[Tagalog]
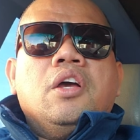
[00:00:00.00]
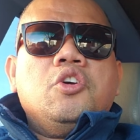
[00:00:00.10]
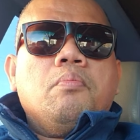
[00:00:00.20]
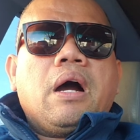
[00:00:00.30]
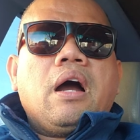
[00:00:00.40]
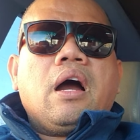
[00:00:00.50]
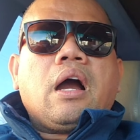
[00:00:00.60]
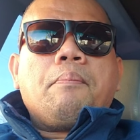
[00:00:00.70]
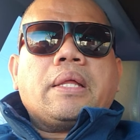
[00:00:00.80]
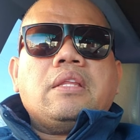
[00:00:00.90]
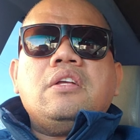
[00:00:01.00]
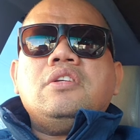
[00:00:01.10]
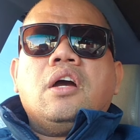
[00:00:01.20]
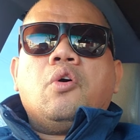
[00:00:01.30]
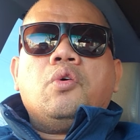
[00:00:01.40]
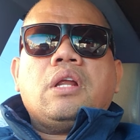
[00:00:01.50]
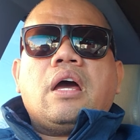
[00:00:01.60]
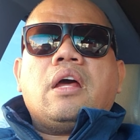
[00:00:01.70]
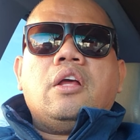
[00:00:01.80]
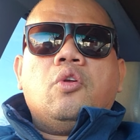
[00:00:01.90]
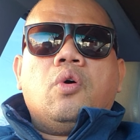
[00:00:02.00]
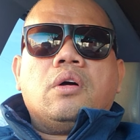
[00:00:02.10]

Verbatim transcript: yung mga kapatid niya o yung nanay,